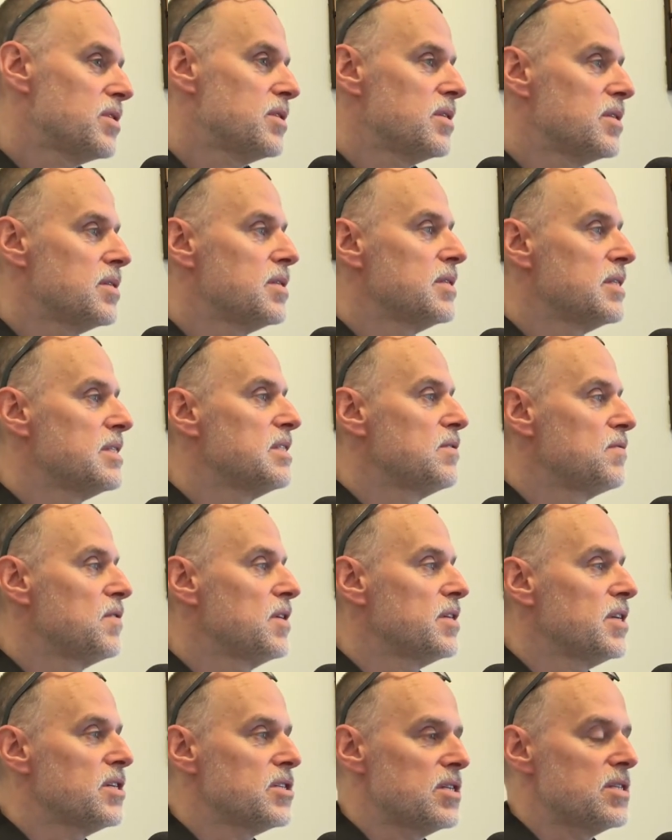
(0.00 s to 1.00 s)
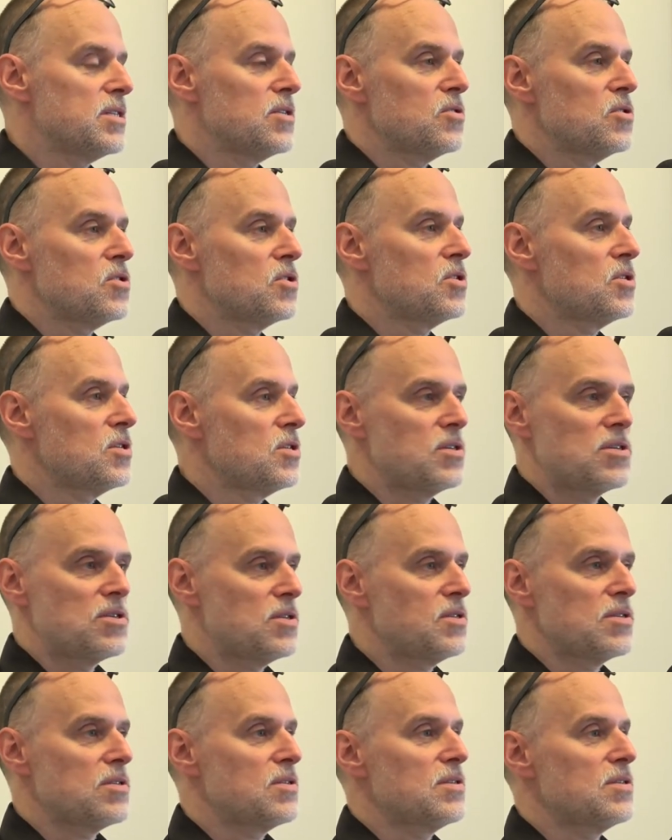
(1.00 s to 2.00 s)
ze, ze zdziwienia, że
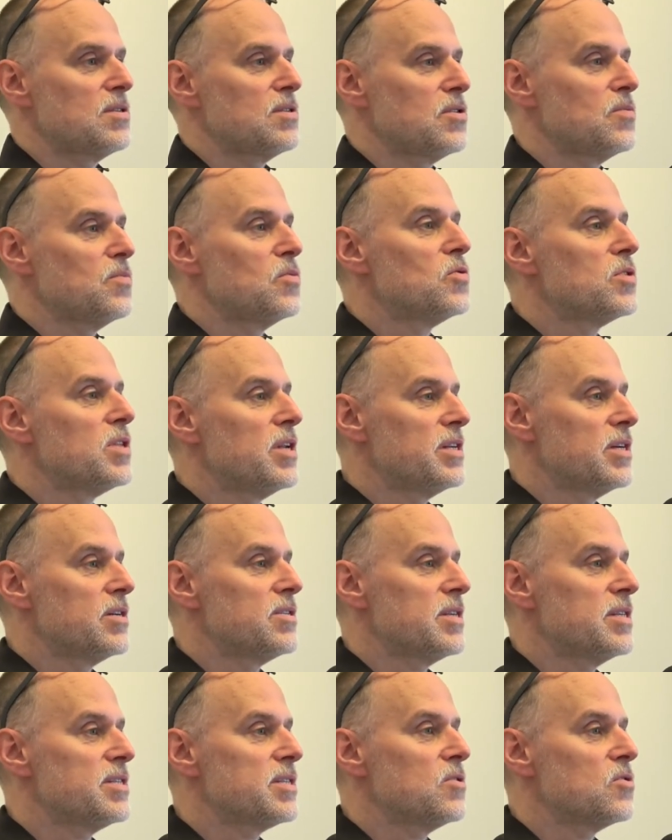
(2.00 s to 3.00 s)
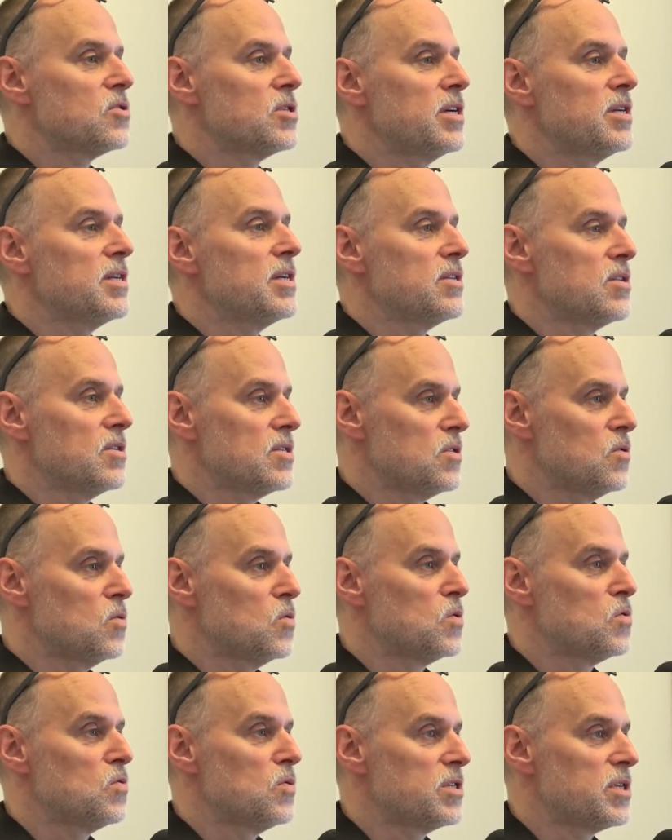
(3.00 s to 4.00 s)
coś e, to było dla niego zaskoczenie, to co
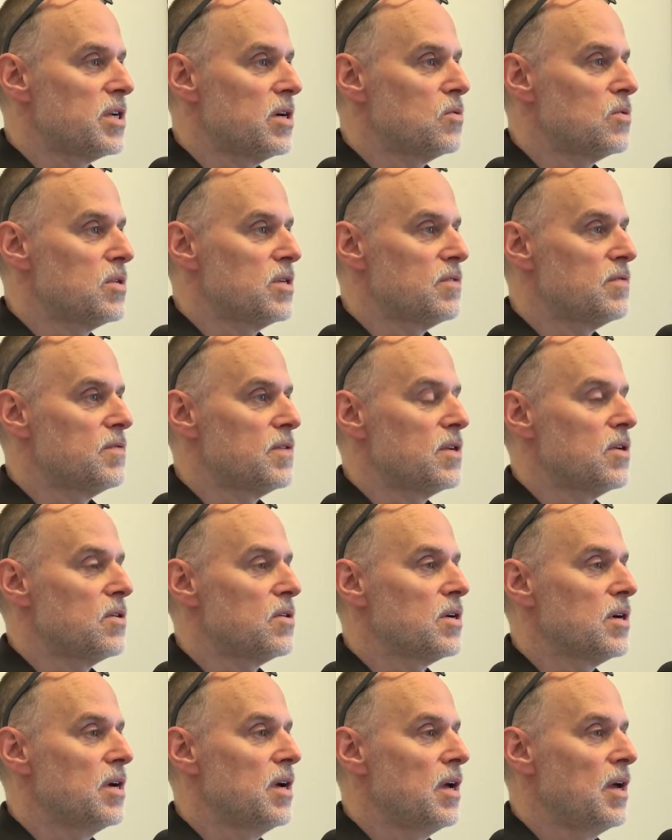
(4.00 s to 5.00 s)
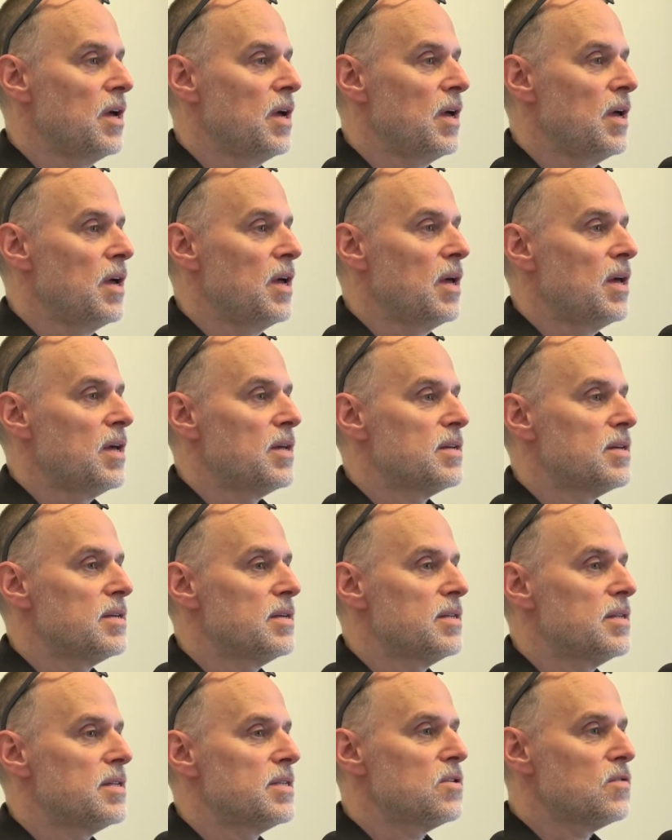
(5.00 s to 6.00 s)
usłyszał ten wyrok. E,
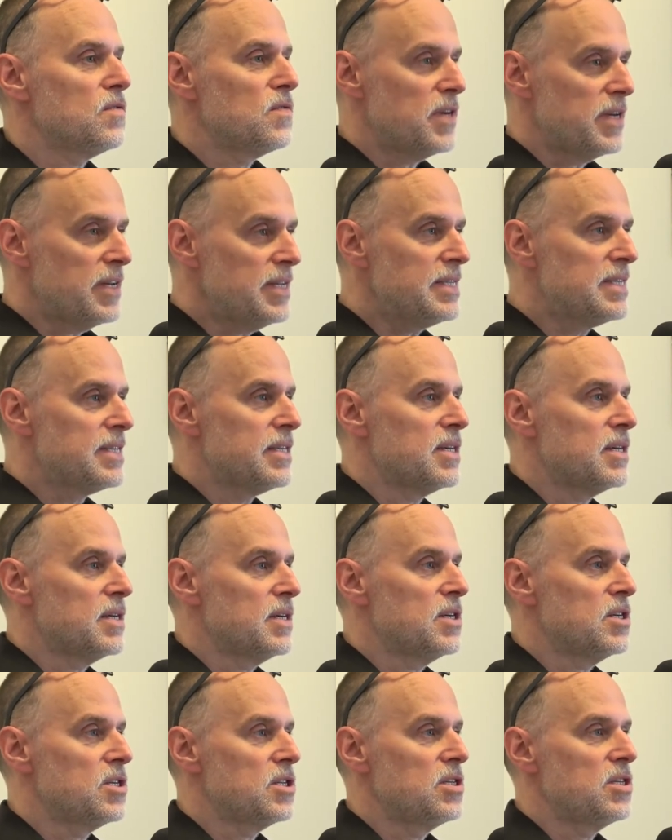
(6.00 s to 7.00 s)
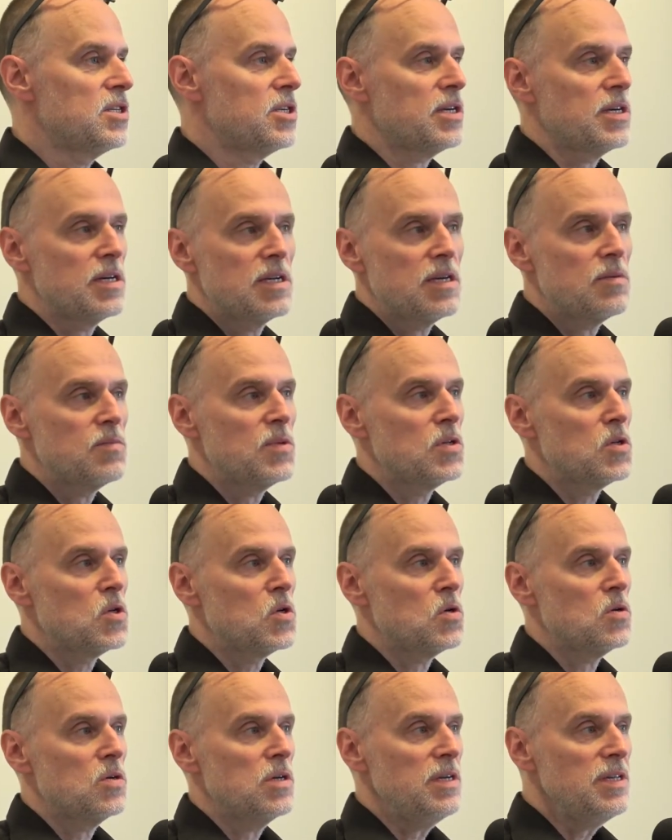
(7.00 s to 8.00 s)
co więcej, jeśli sięgniemy
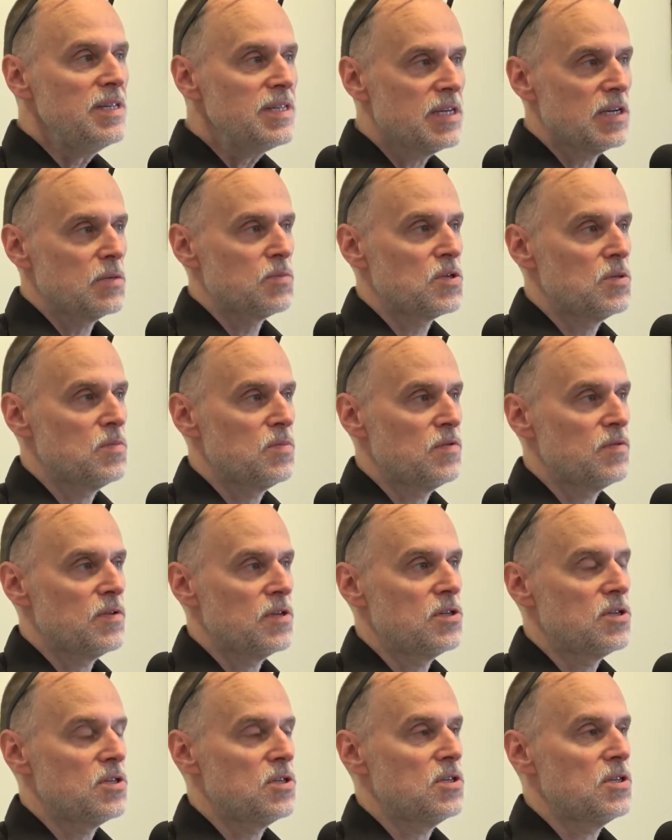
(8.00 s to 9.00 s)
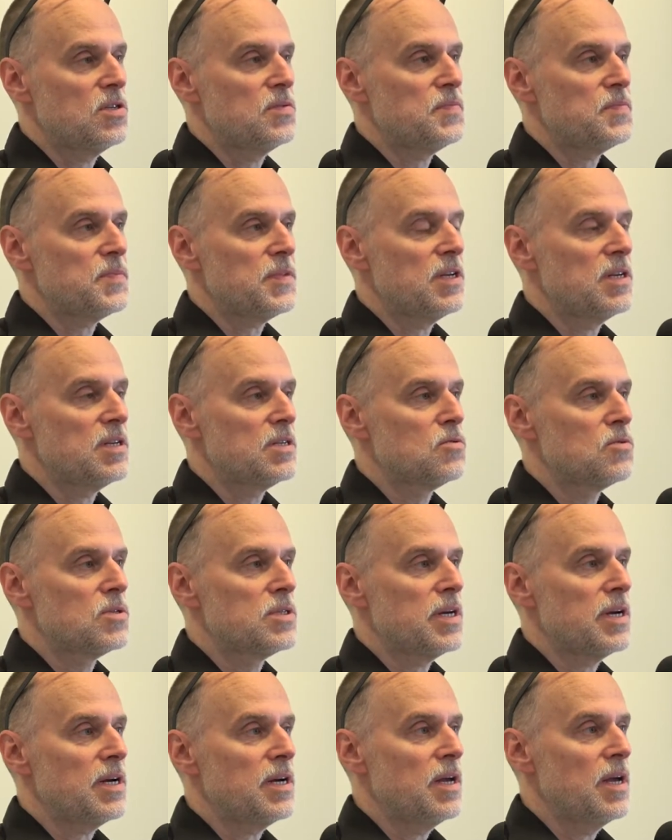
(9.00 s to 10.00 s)
do innych przypowieści
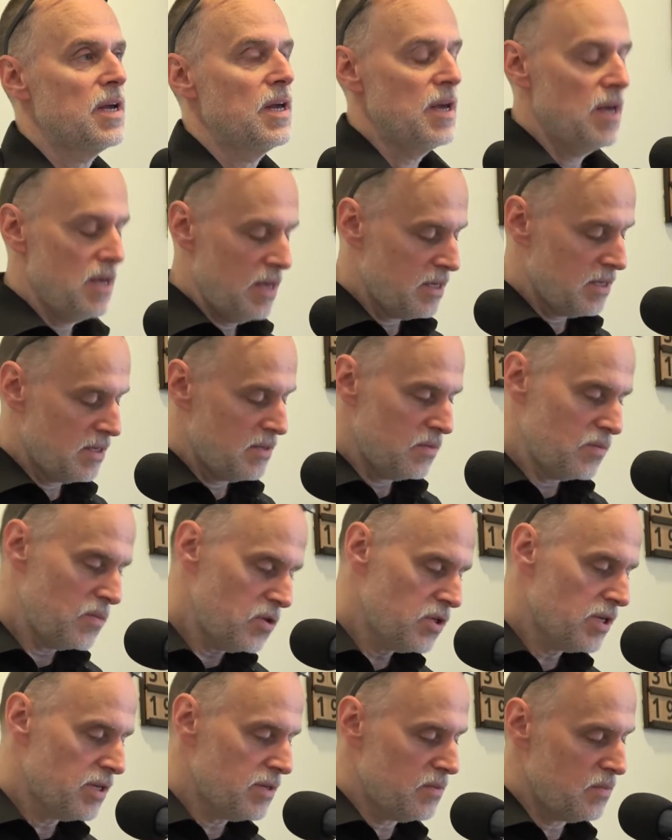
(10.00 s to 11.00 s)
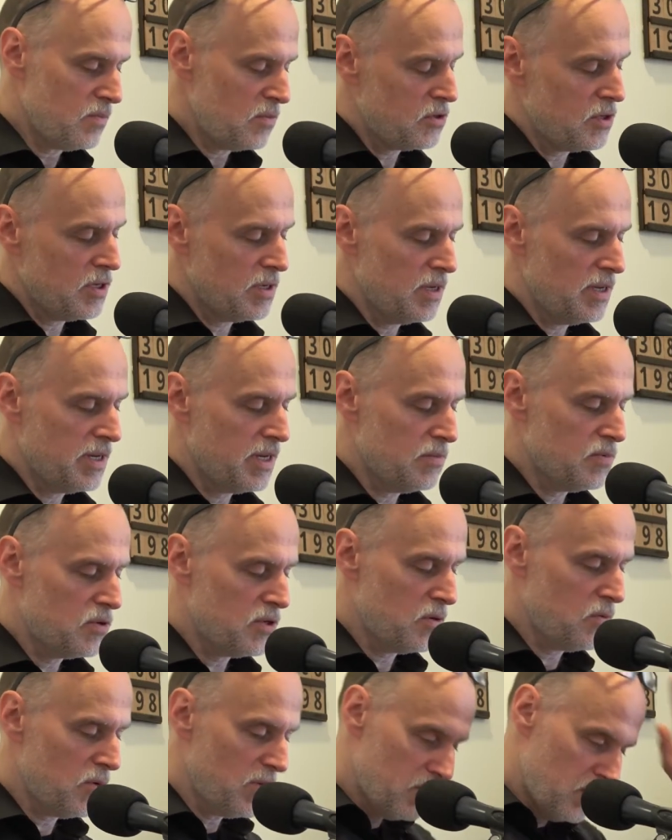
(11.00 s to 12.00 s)
Jezusa, może, może kilka
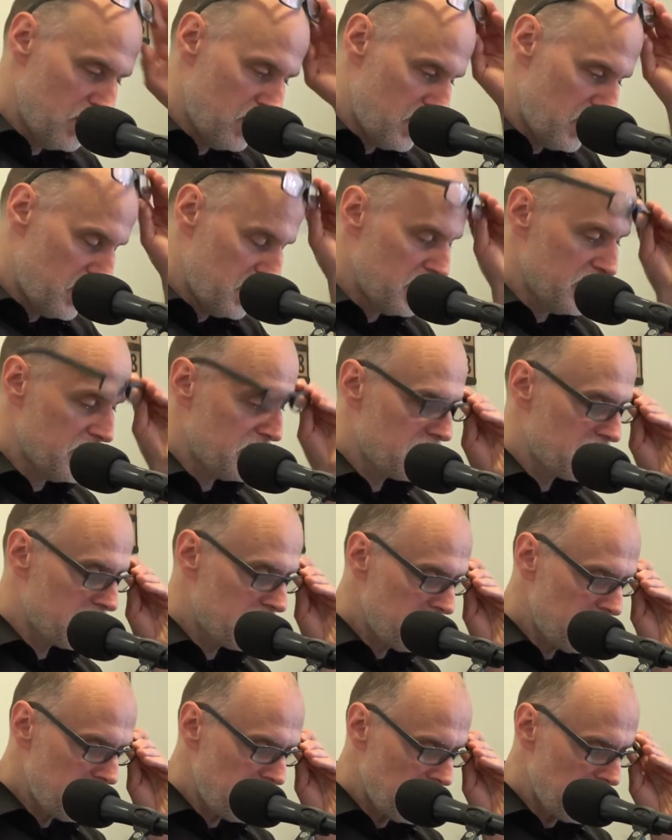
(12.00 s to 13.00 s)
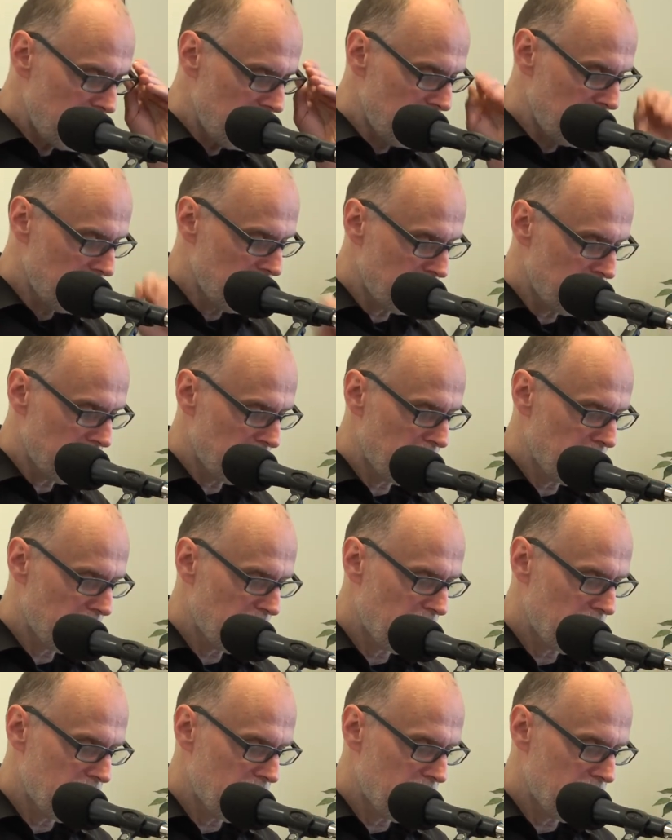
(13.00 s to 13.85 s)
przykładów mm,